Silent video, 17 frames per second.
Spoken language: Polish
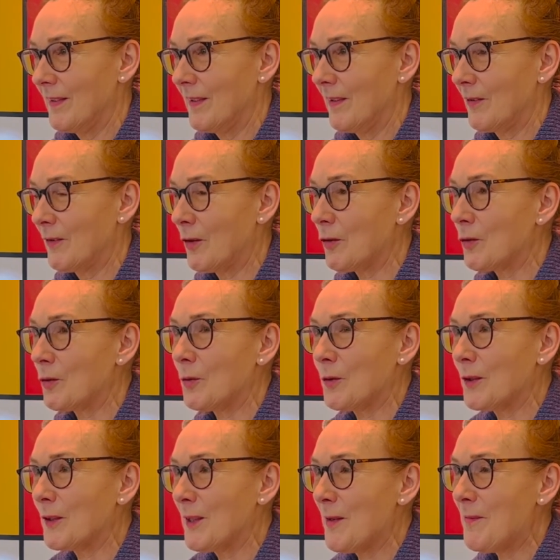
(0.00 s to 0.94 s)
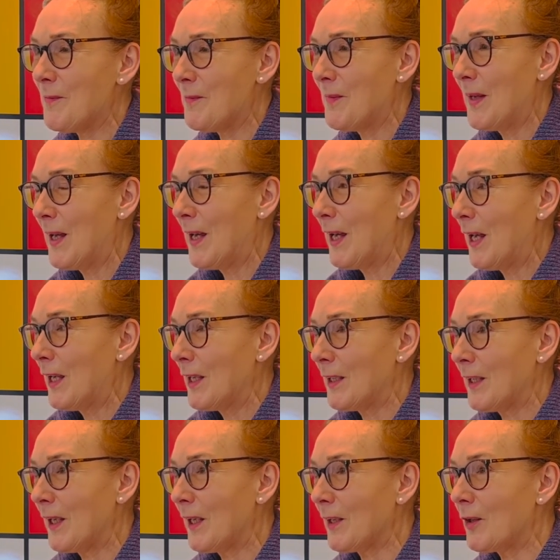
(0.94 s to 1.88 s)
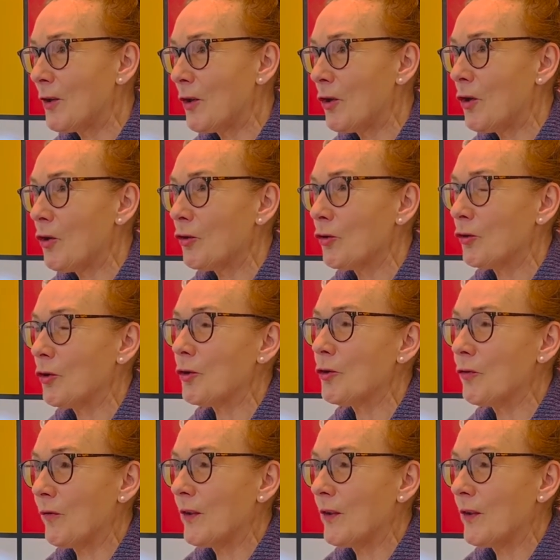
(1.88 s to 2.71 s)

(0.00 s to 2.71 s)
W związku z tym jego, dość,